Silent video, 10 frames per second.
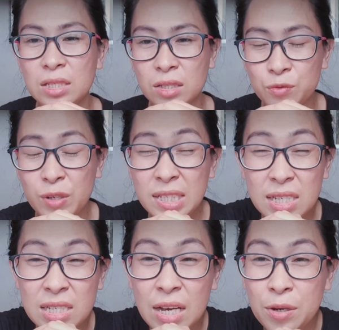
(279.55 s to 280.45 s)
Sir
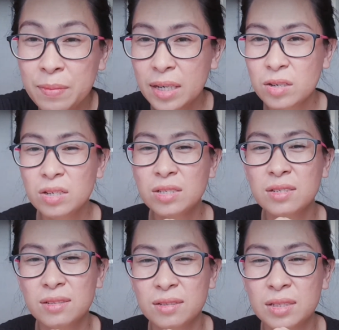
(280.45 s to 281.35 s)
Francis Leo Marcos,
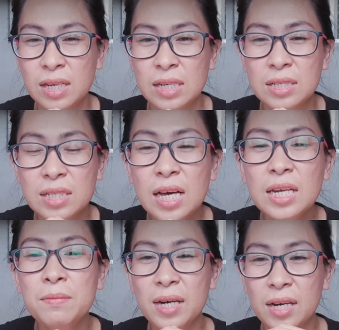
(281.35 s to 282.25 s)

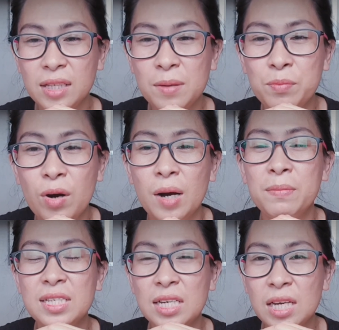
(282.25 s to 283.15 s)
sana makarating po ang
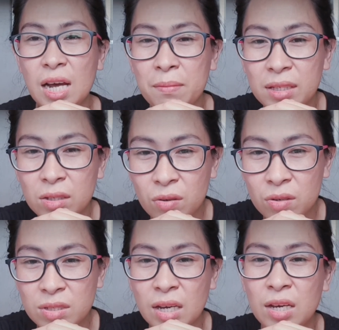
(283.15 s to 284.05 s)
pasasalamat
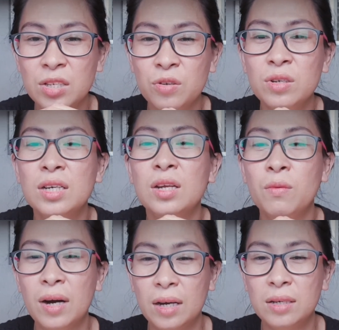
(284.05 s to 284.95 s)
ko sa inyong
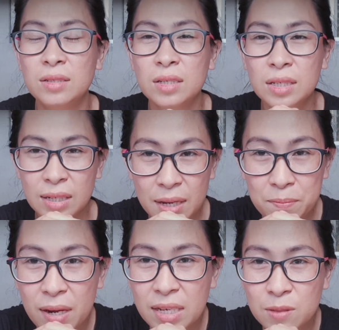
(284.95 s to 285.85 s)
ginawa. God
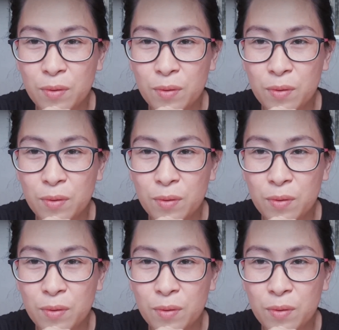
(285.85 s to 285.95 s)
bless